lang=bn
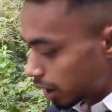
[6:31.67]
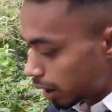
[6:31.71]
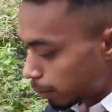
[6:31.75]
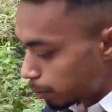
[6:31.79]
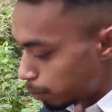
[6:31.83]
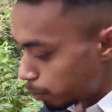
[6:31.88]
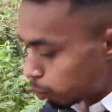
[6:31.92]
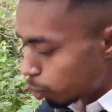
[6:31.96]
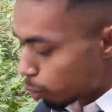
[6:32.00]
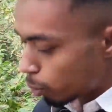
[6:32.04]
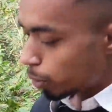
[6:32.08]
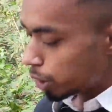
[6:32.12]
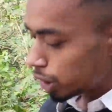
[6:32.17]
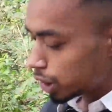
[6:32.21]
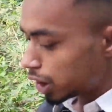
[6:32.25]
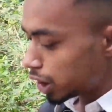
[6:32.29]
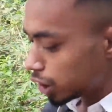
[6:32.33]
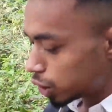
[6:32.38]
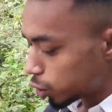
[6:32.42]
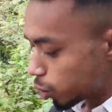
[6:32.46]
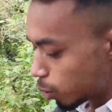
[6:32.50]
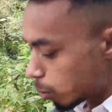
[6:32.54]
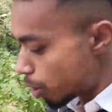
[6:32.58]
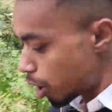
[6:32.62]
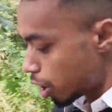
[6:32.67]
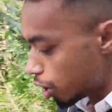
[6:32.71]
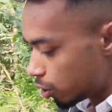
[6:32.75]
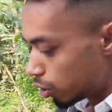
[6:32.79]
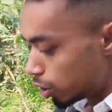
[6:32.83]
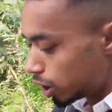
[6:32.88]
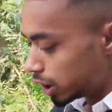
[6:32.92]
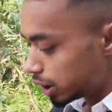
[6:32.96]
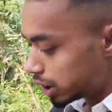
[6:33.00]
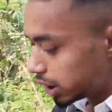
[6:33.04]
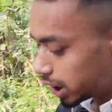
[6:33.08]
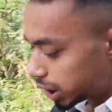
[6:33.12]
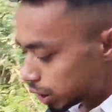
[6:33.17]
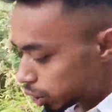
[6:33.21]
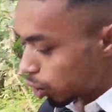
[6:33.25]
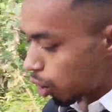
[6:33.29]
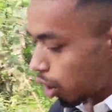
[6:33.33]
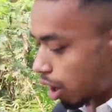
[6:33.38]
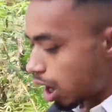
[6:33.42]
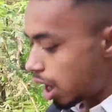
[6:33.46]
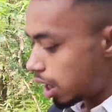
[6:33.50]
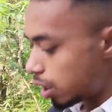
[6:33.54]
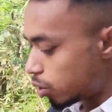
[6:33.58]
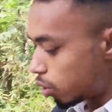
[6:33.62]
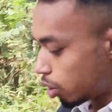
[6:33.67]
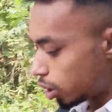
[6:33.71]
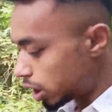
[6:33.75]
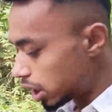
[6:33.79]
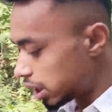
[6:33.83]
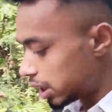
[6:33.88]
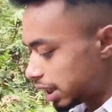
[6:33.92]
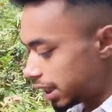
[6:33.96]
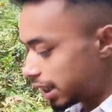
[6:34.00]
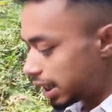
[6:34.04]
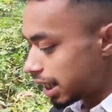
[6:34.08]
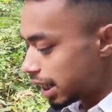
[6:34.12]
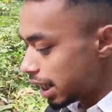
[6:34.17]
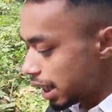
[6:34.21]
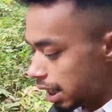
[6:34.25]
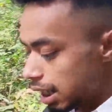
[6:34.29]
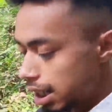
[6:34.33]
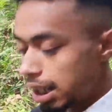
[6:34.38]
যেখানে প্রবেশের সময় রয়েছে সকাল নটা থেকে